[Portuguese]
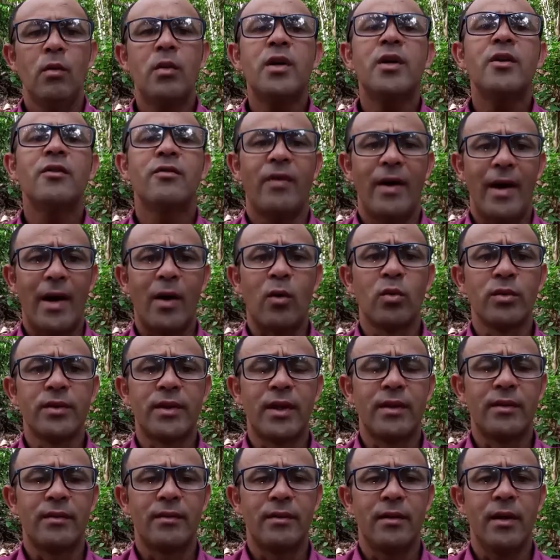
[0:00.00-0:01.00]
que vai
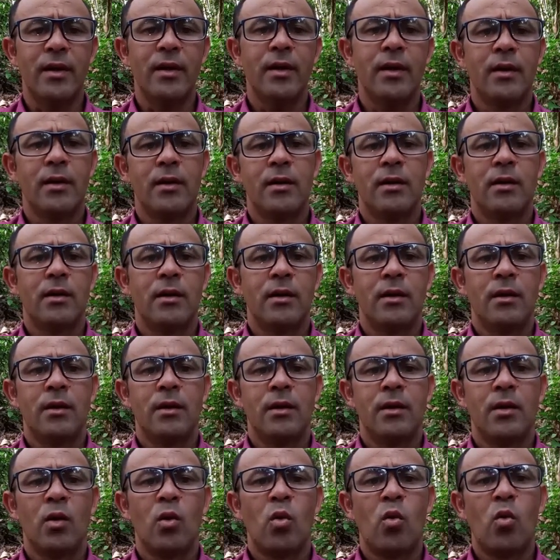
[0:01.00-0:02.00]
acontecer
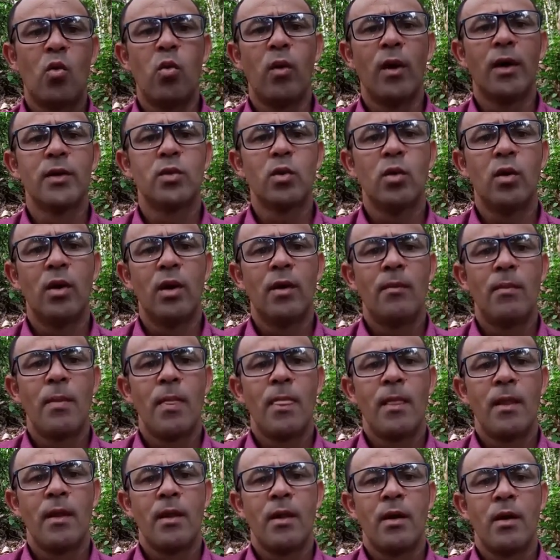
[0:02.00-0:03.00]
quando
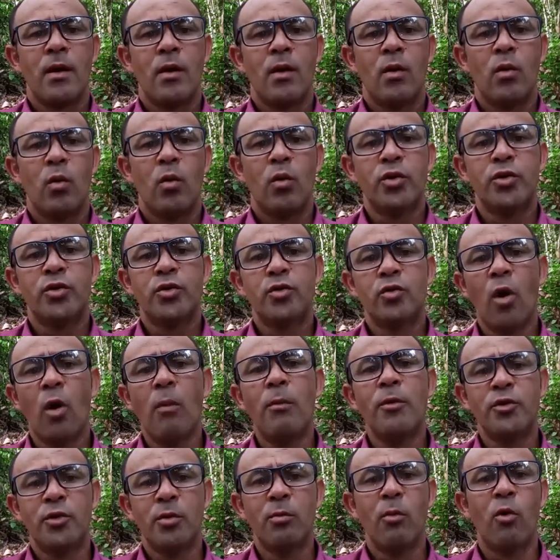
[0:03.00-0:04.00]
os
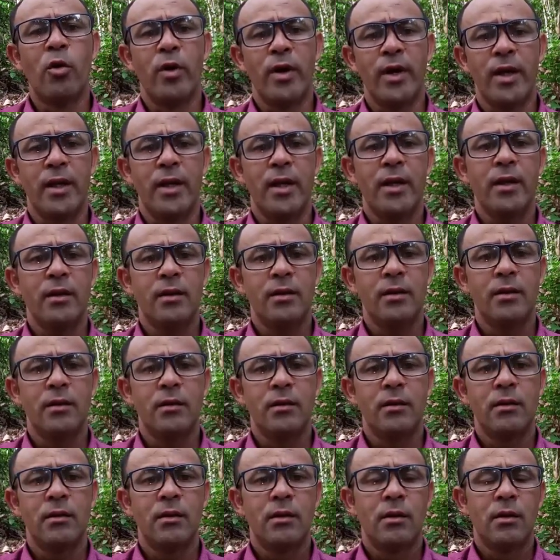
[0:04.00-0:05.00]
homens morrerem?
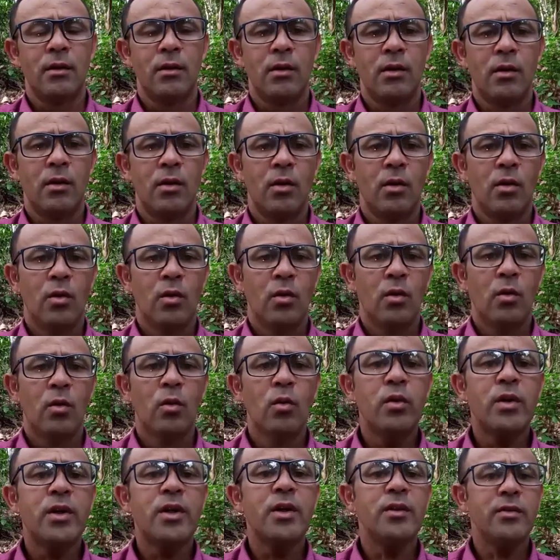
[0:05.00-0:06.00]

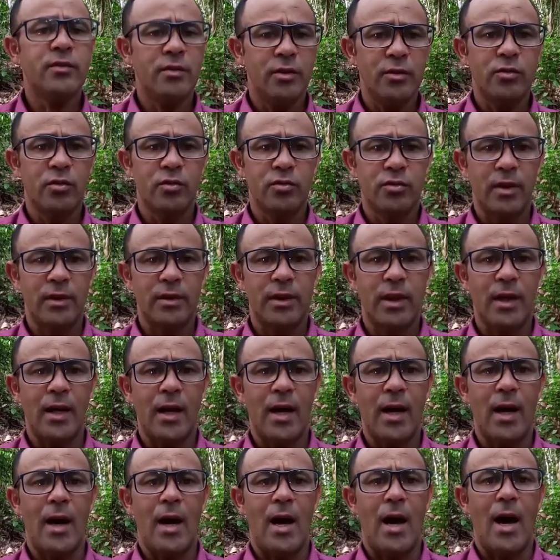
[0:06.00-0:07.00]
O que se
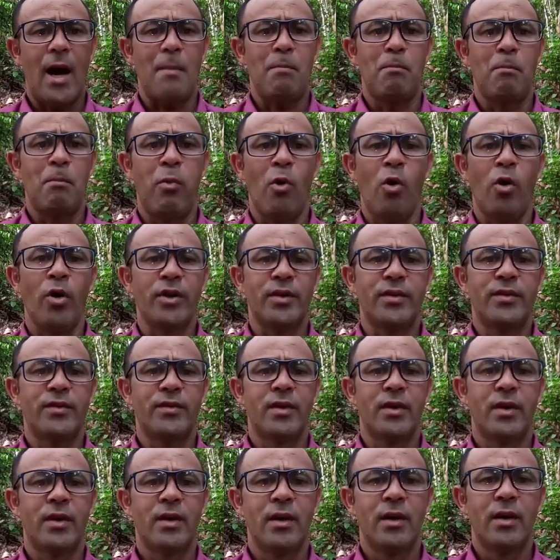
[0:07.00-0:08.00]
sucederá
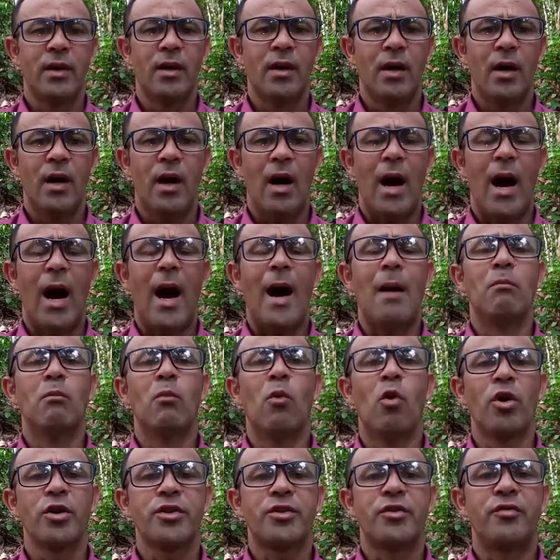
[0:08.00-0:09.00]
após a
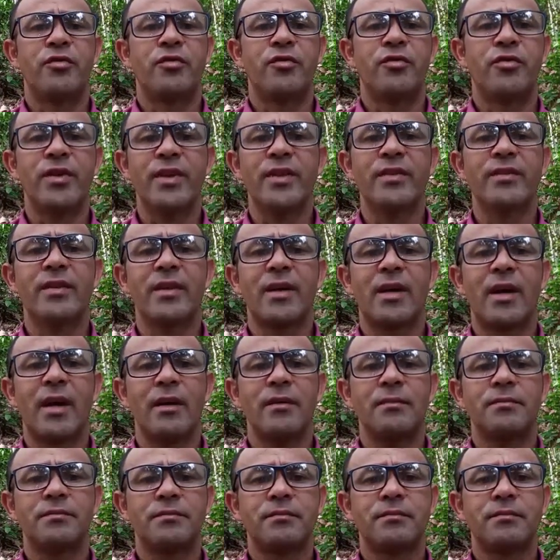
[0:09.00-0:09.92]
morte física?